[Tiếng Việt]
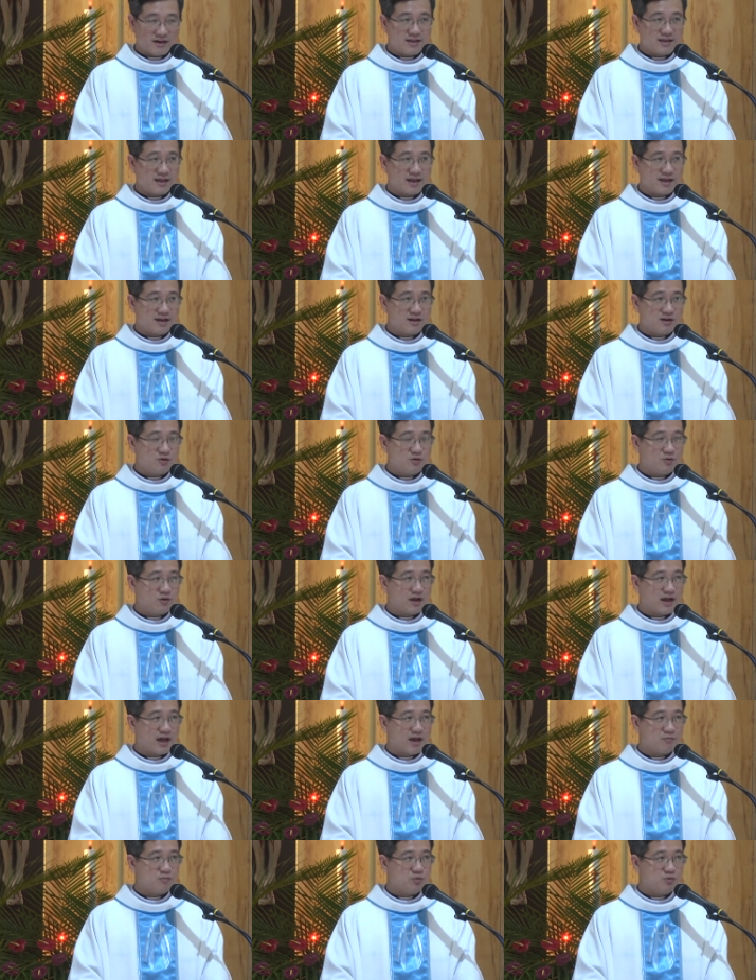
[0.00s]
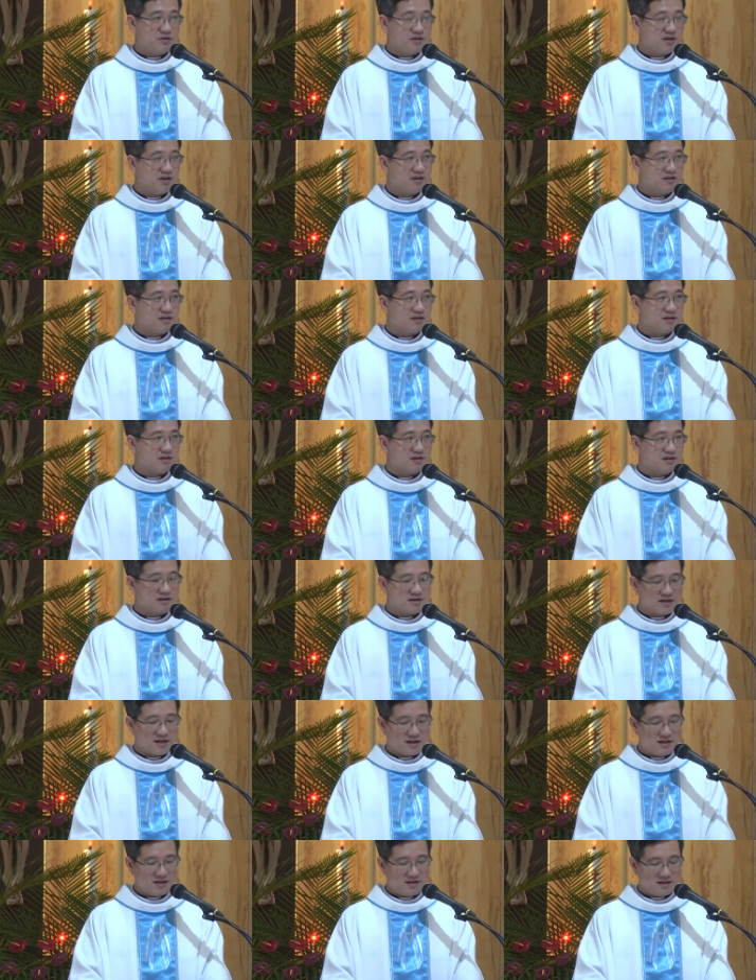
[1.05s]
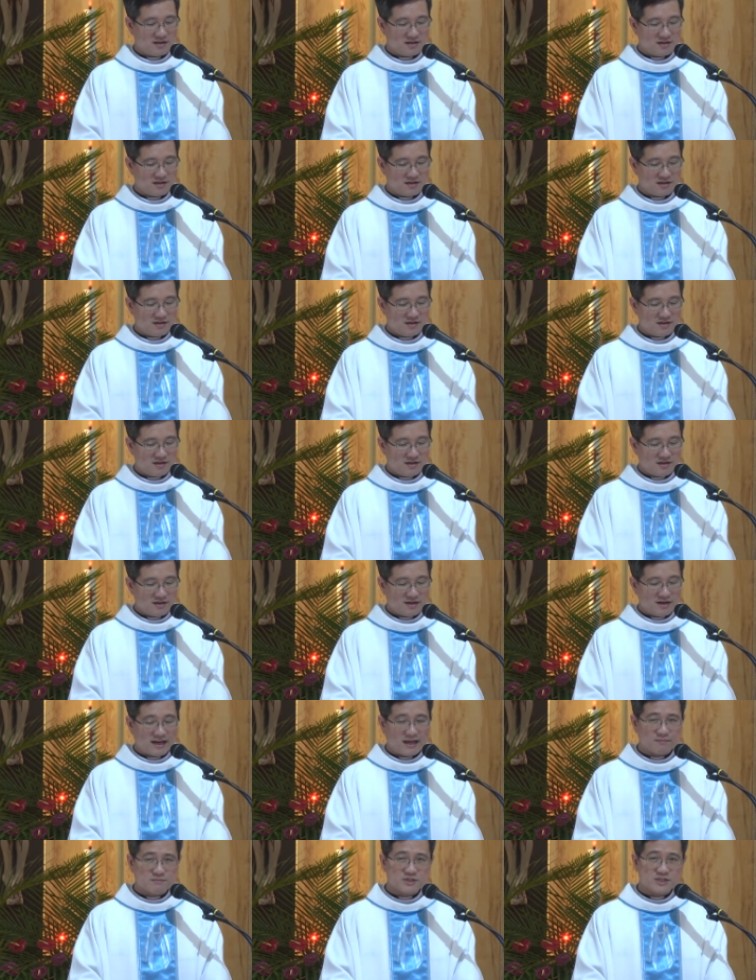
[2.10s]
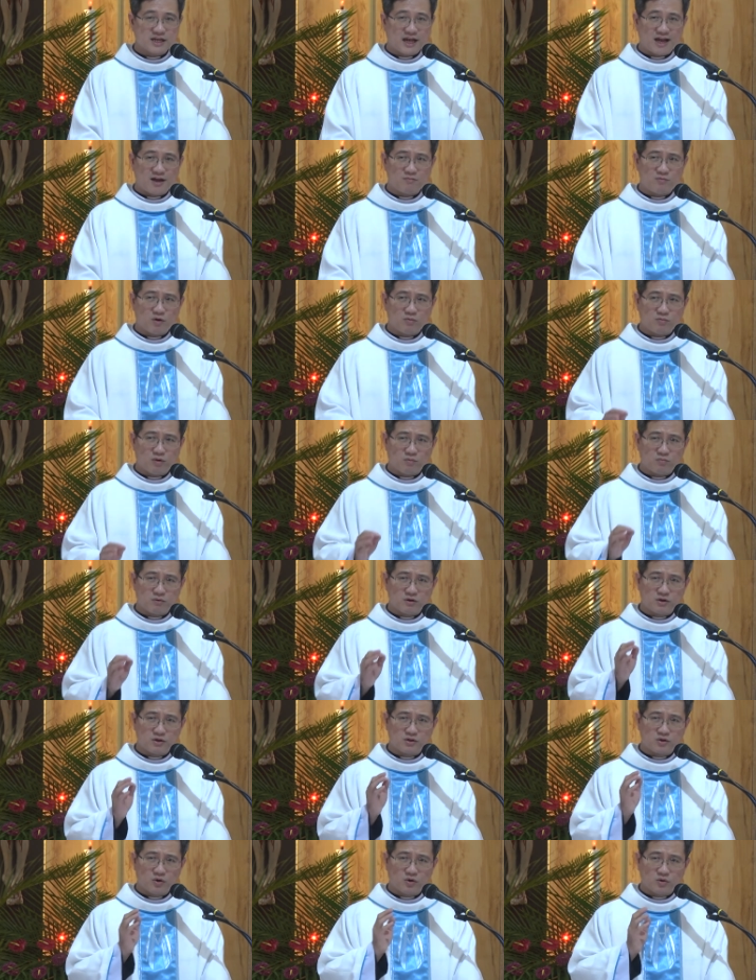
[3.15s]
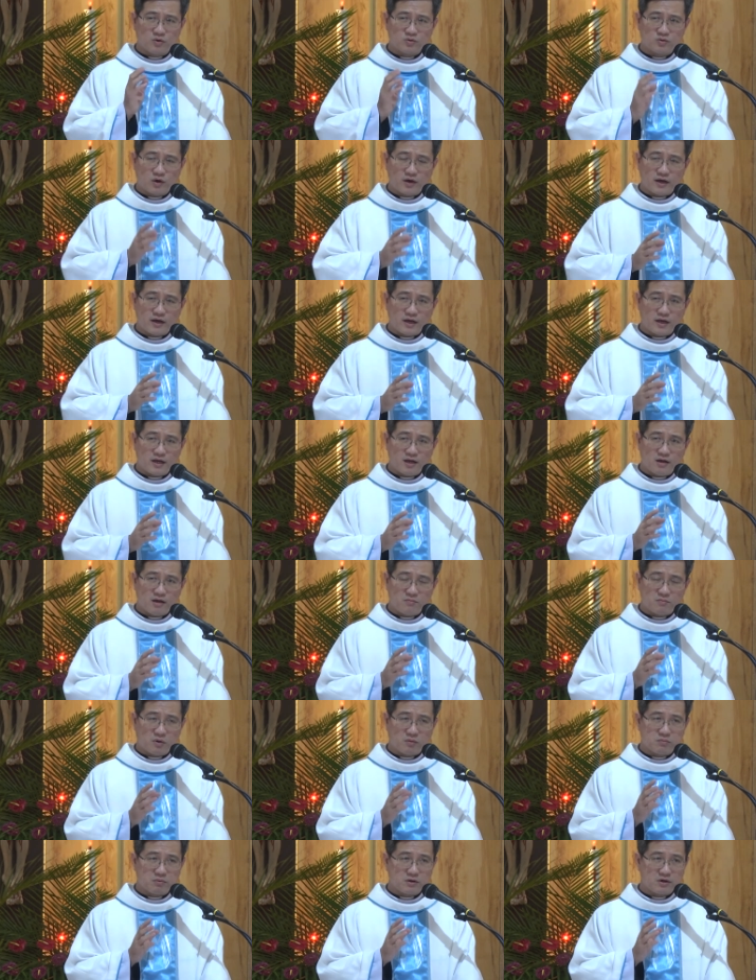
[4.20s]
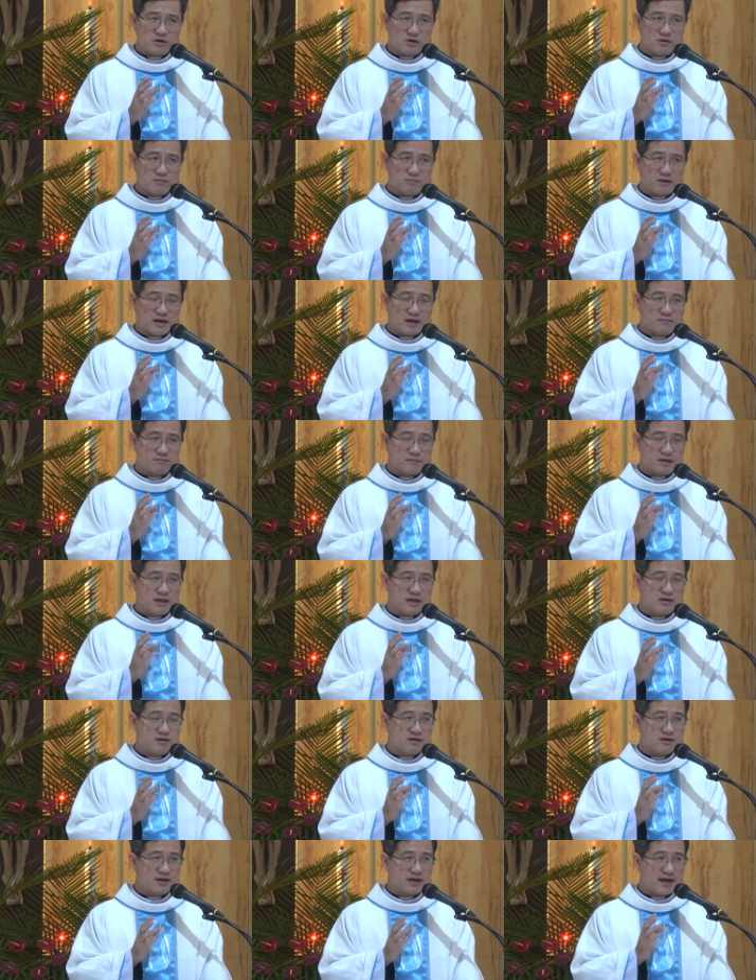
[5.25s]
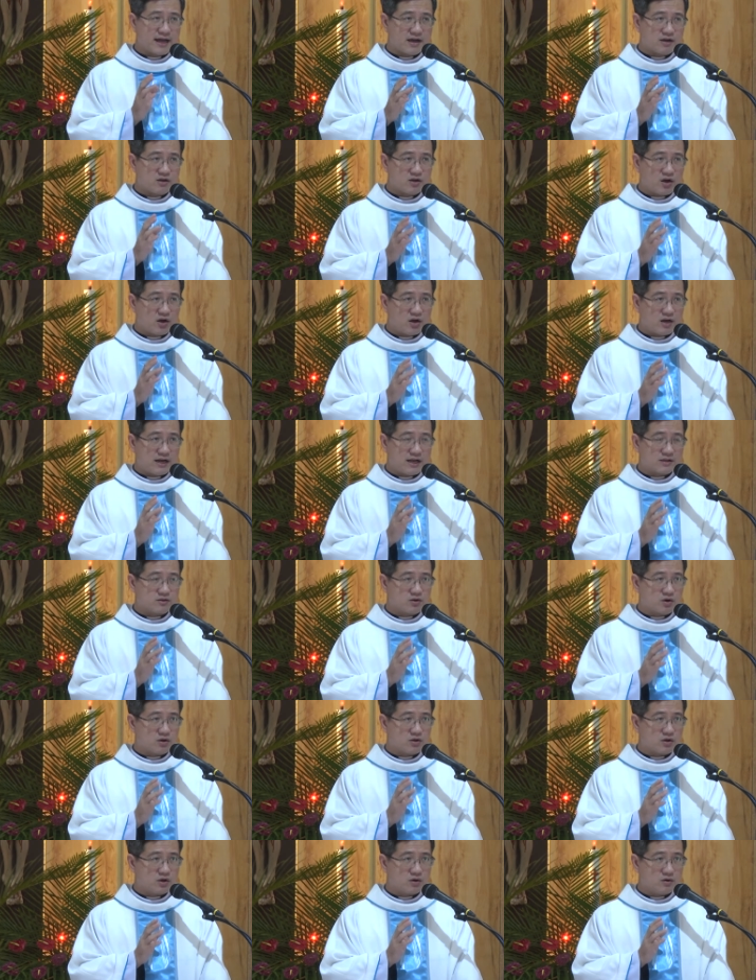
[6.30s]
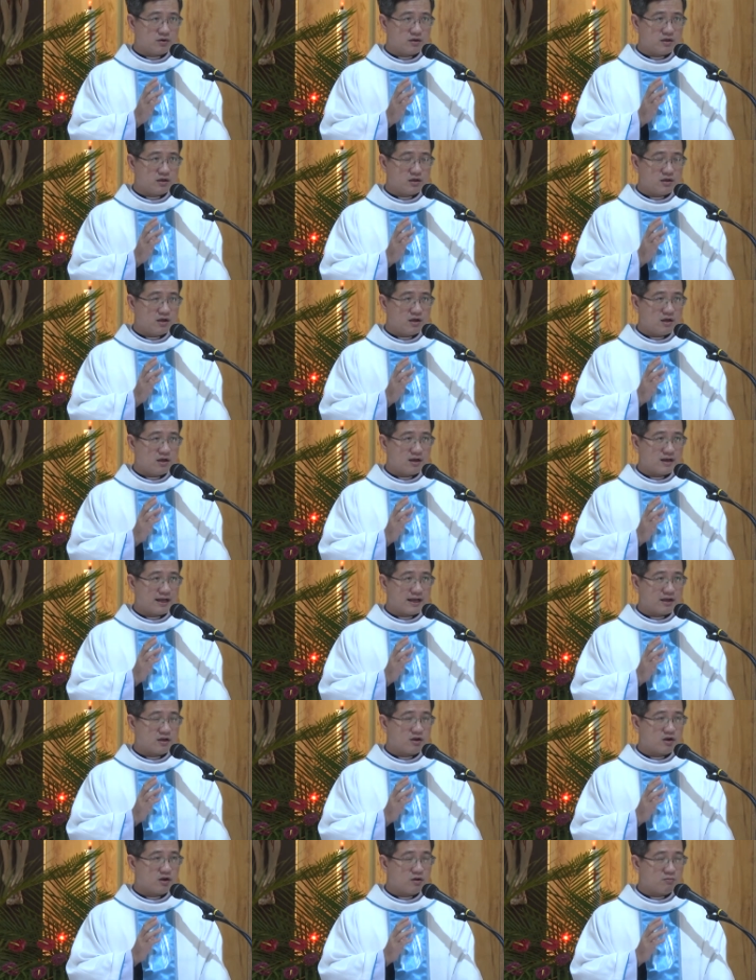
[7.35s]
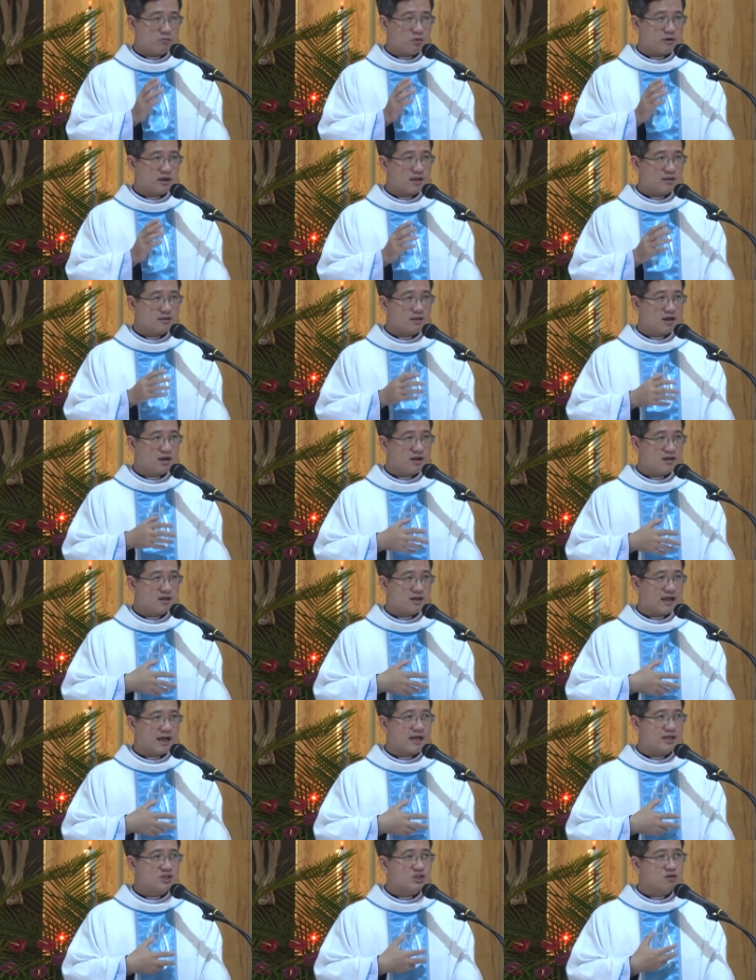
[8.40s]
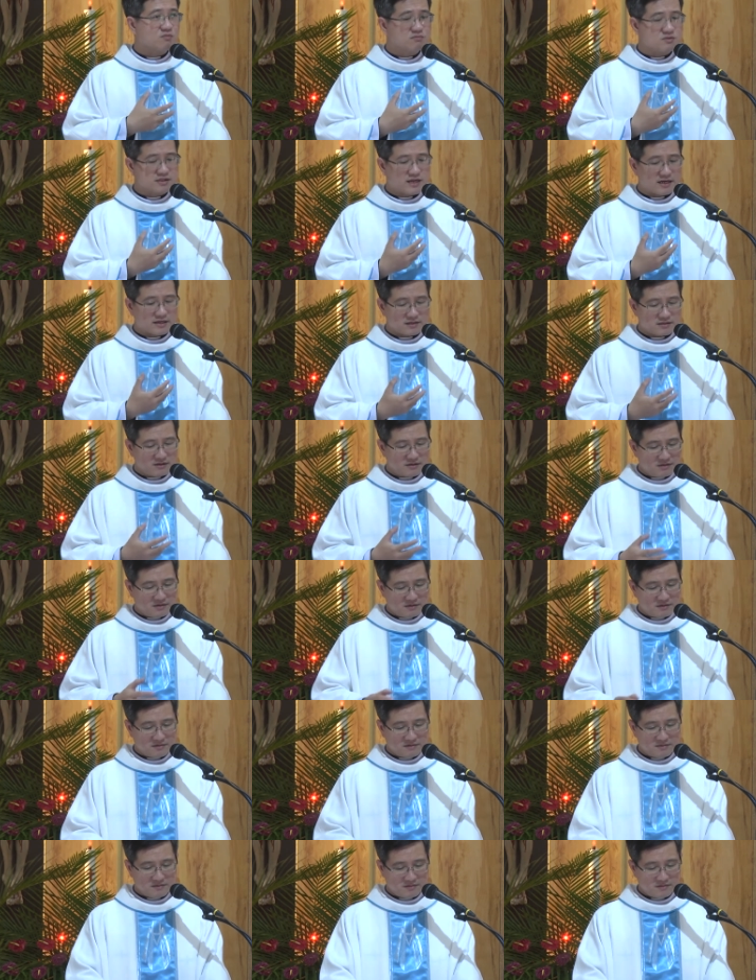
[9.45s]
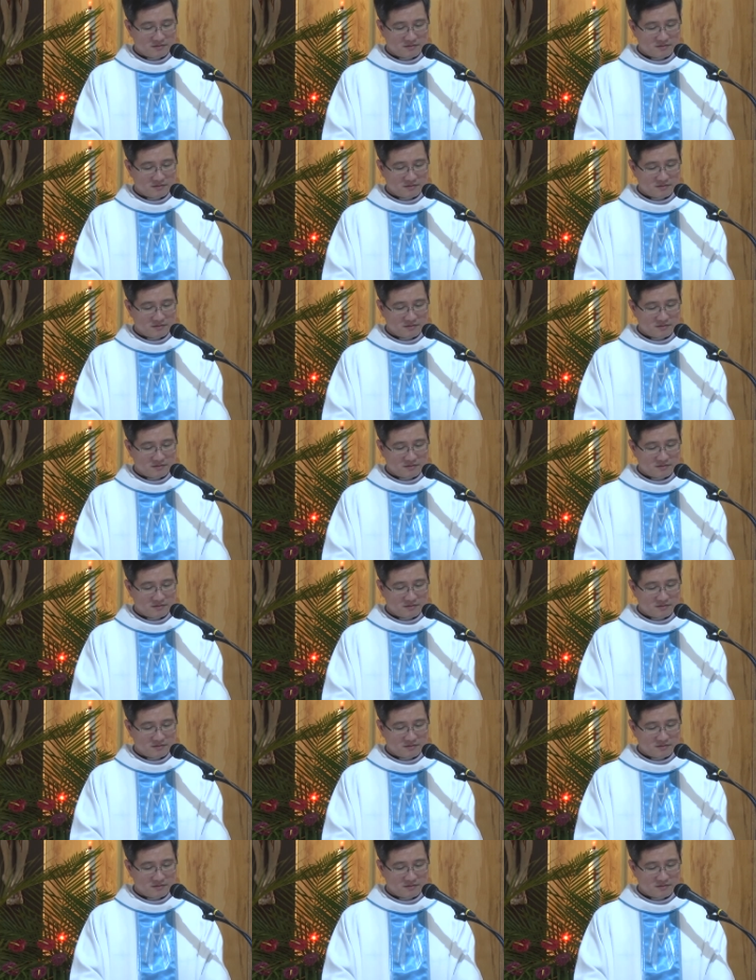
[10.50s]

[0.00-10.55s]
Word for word: Phải chăng Luca muốn chơi chữ ở đây? Làm sao một một người thu thuế, một người mà bị người khác coi là tội lỗi, lại có một cái tên là trong sạch được?